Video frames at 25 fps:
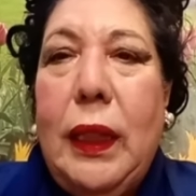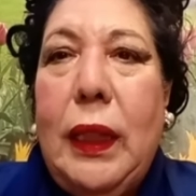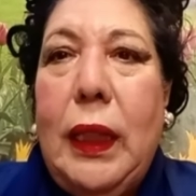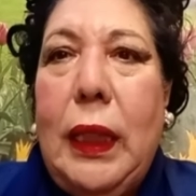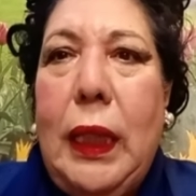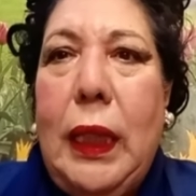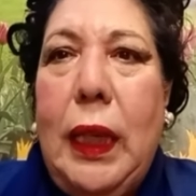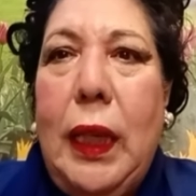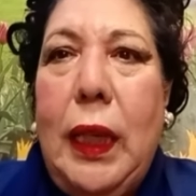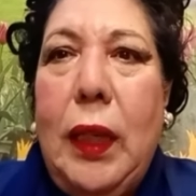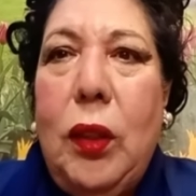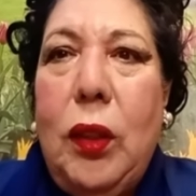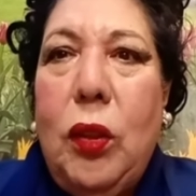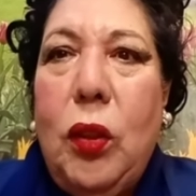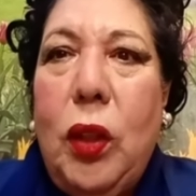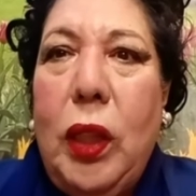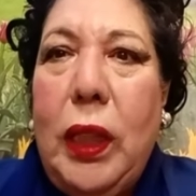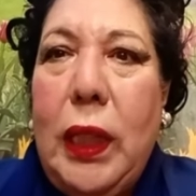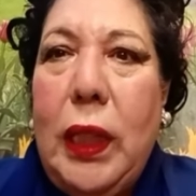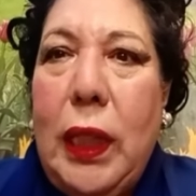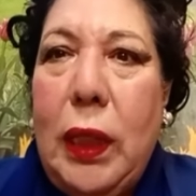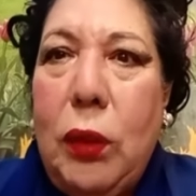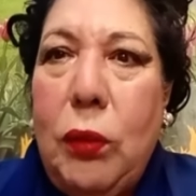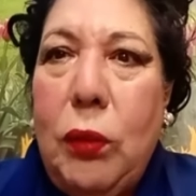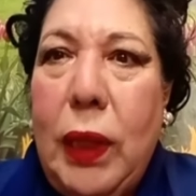que ellos
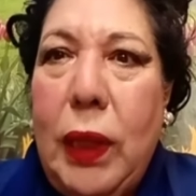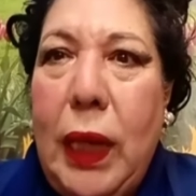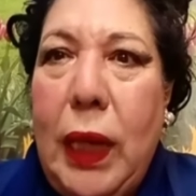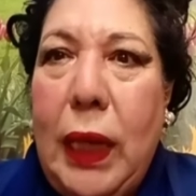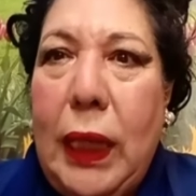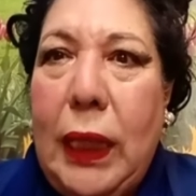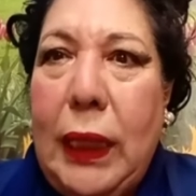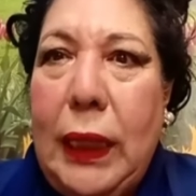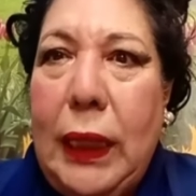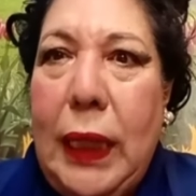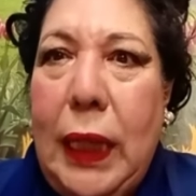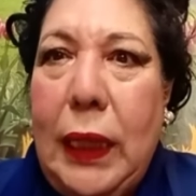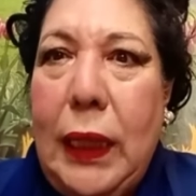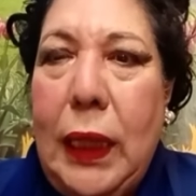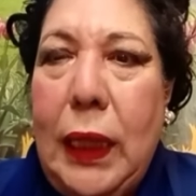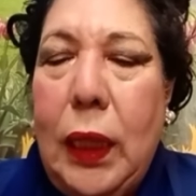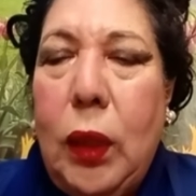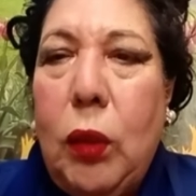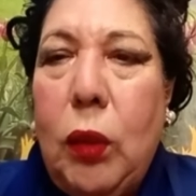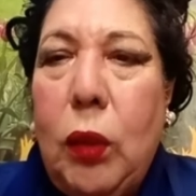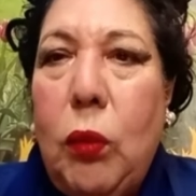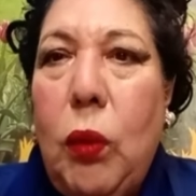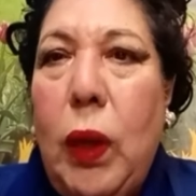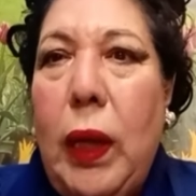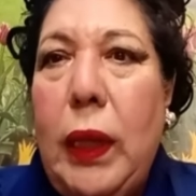eran una gran
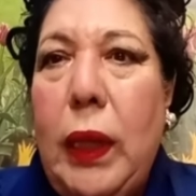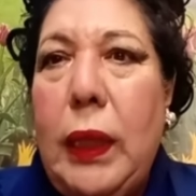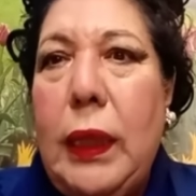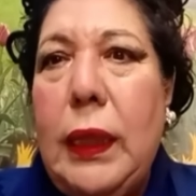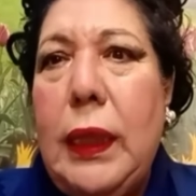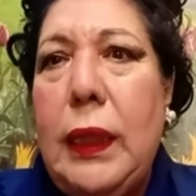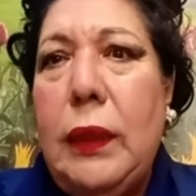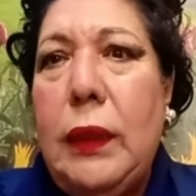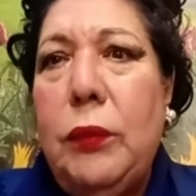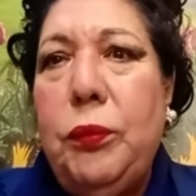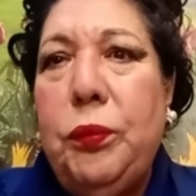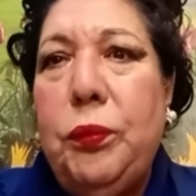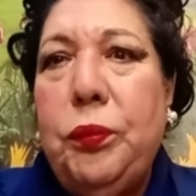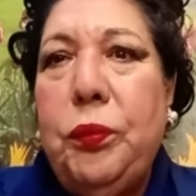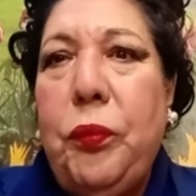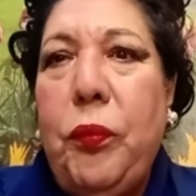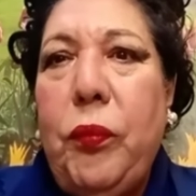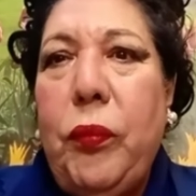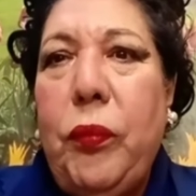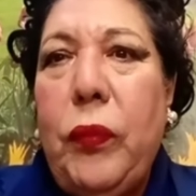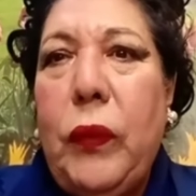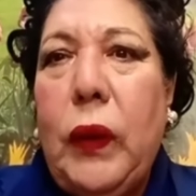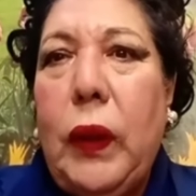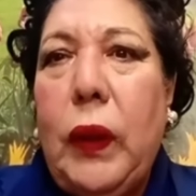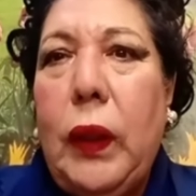escuadra
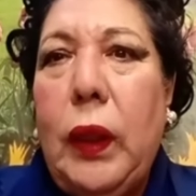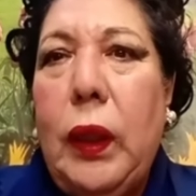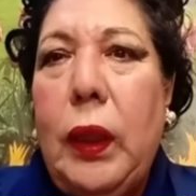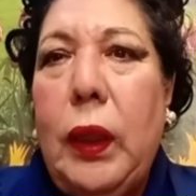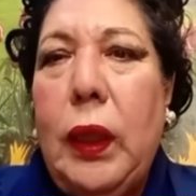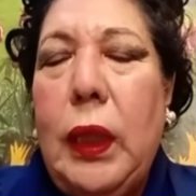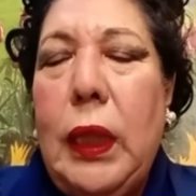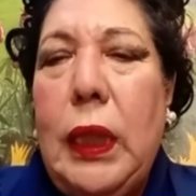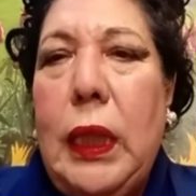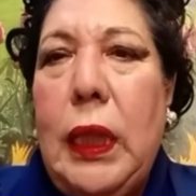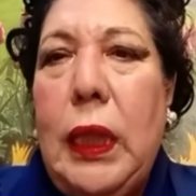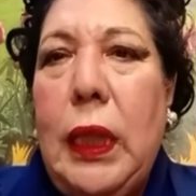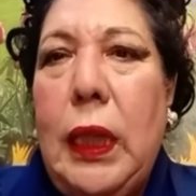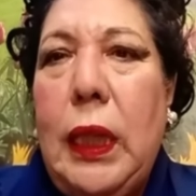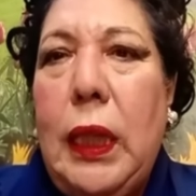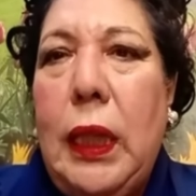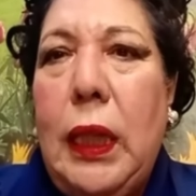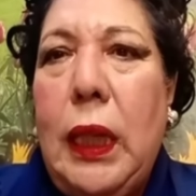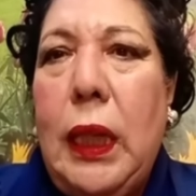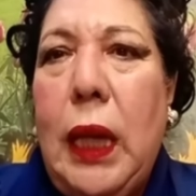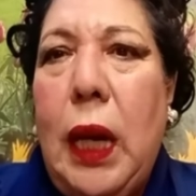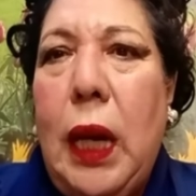y